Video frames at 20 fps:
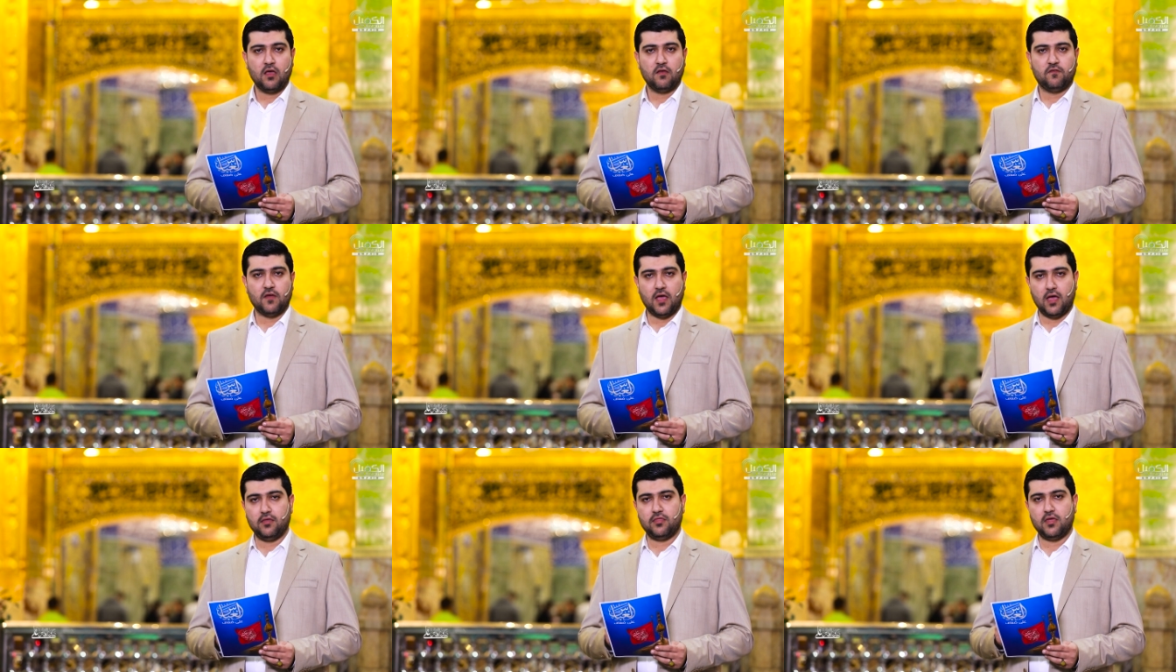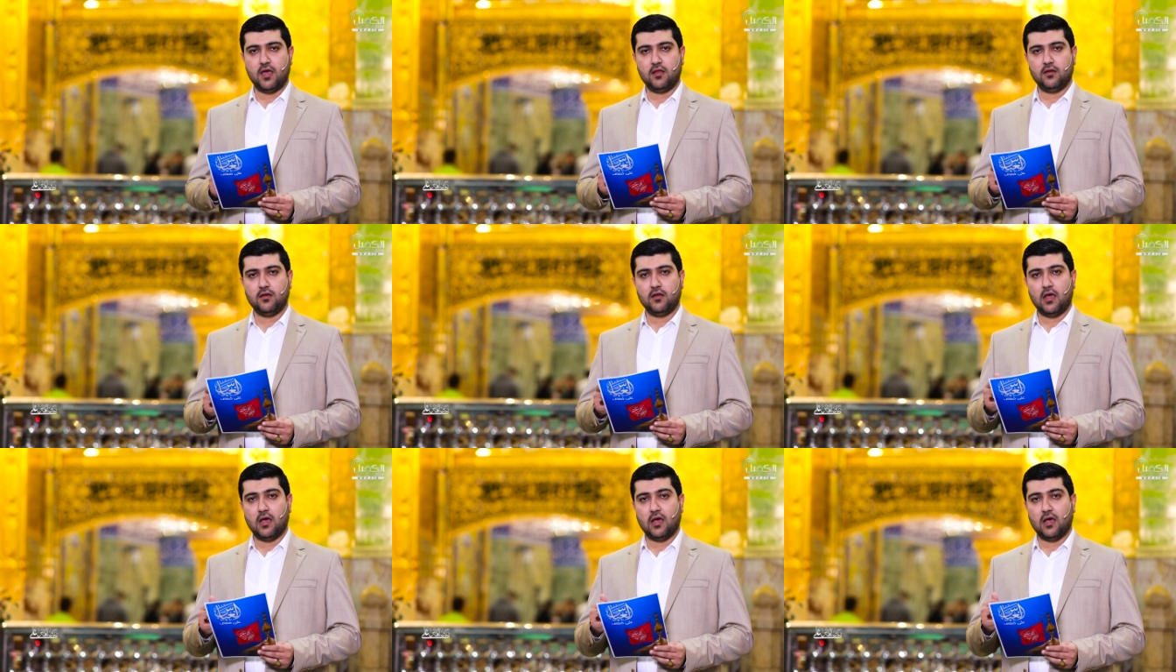
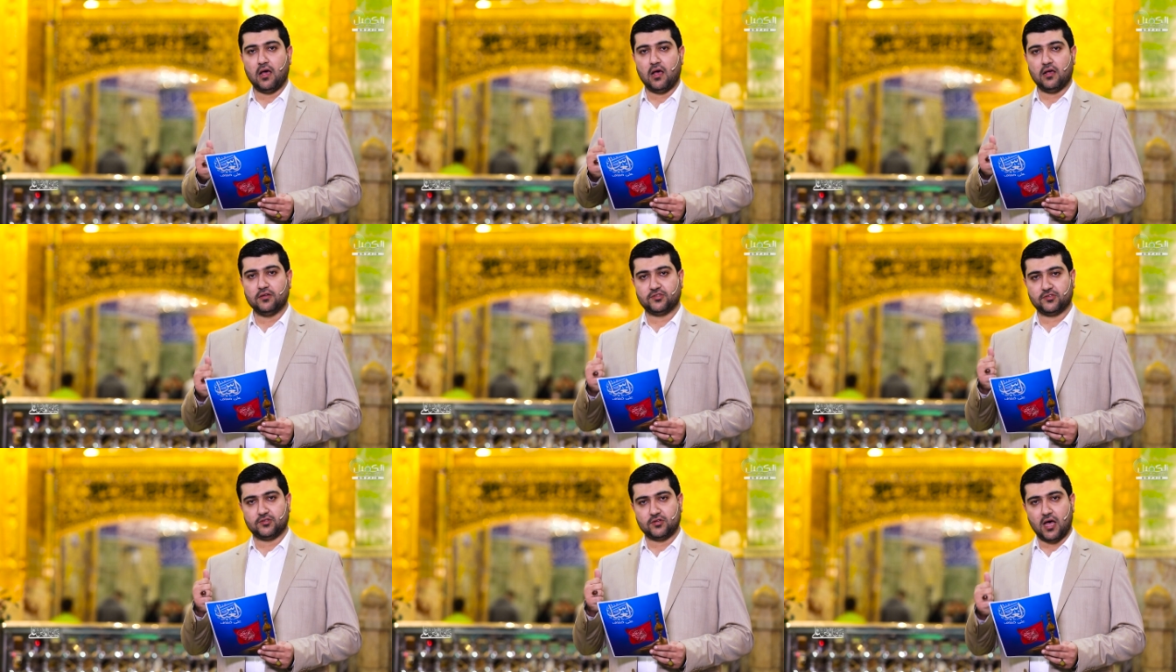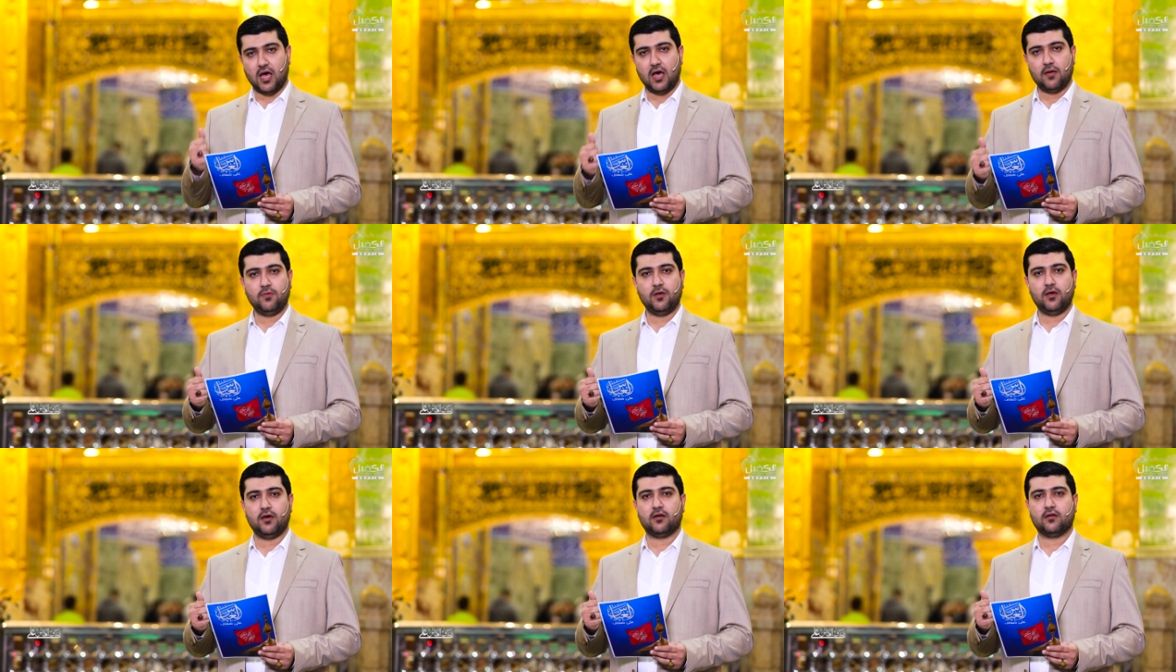فإذا
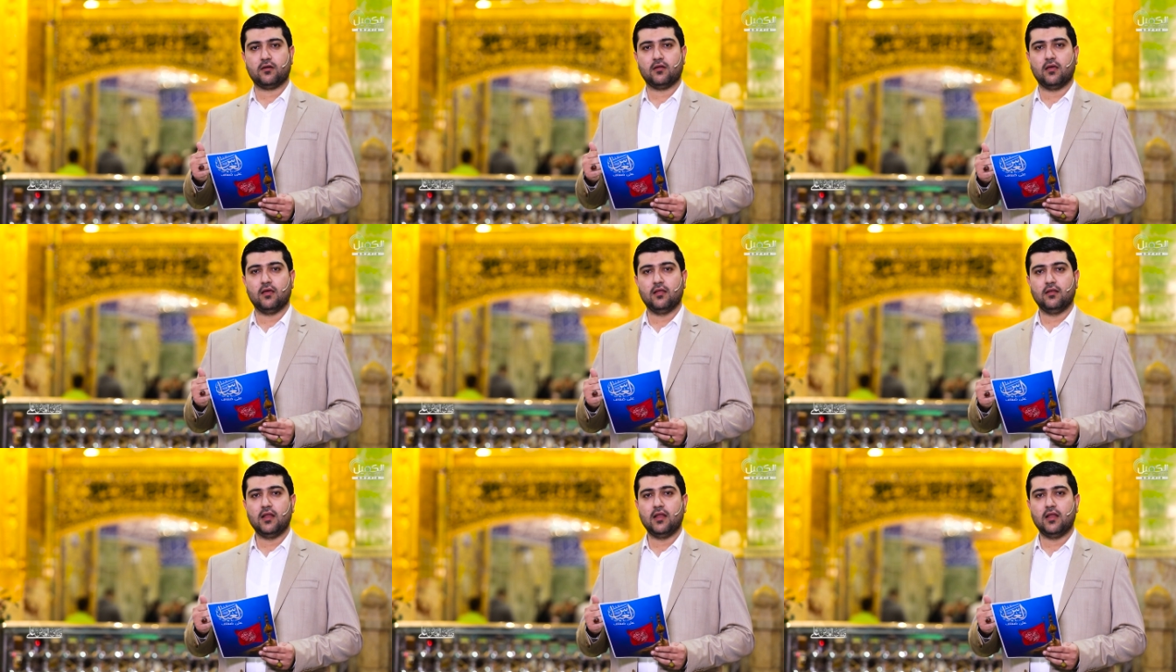الصابر